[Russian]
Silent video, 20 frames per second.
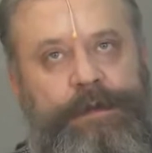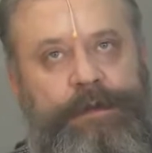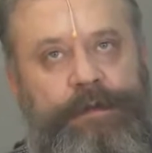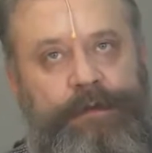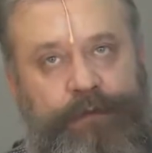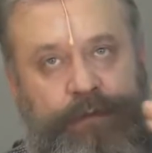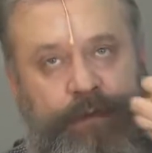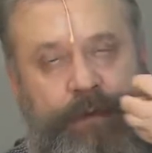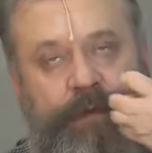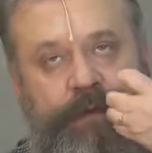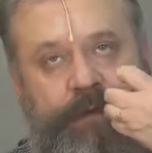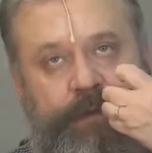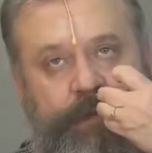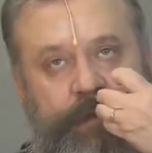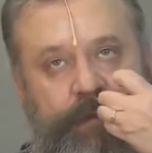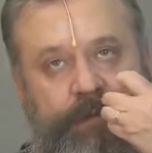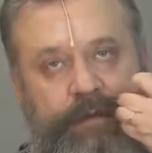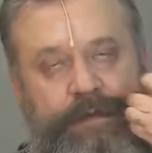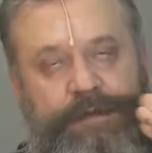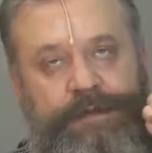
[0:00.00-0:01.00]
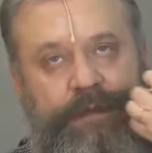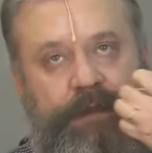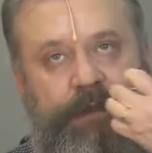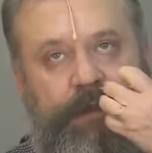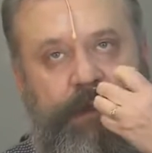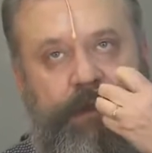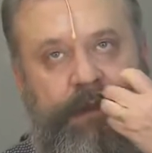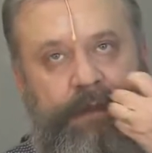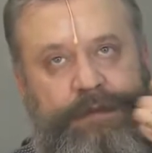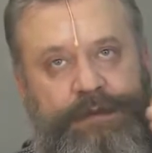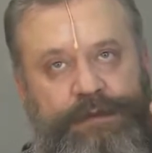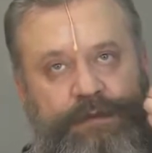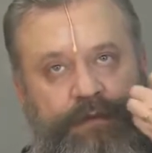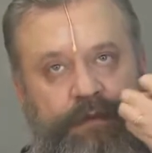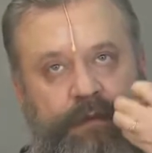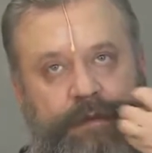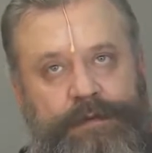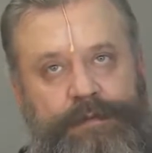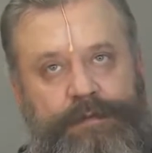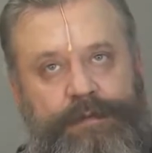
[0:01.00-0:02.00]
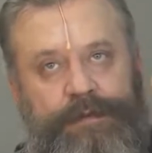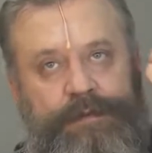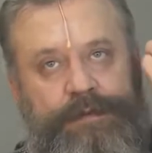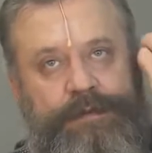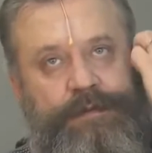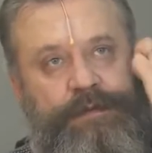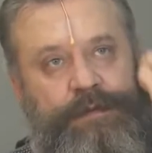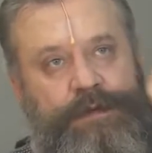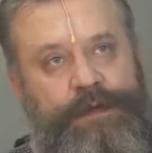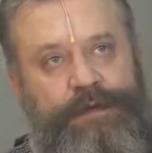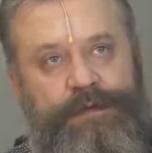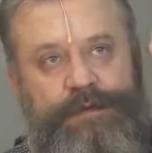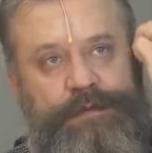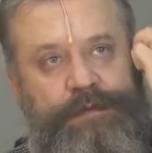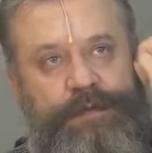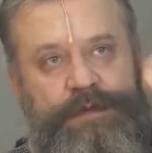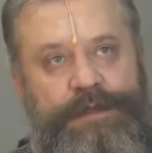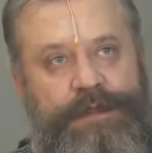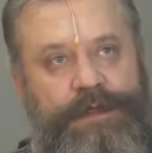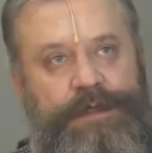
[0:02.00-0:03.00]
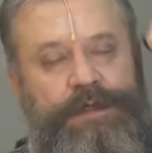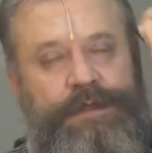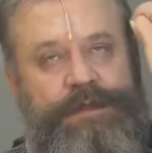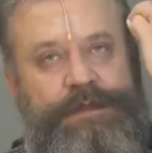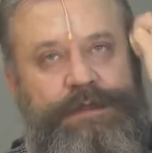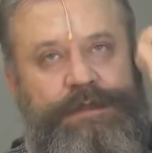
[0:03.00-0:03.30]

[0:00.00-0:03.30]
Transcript: Ну, в принципе, вечная такая штука. Просто меняются персонажи.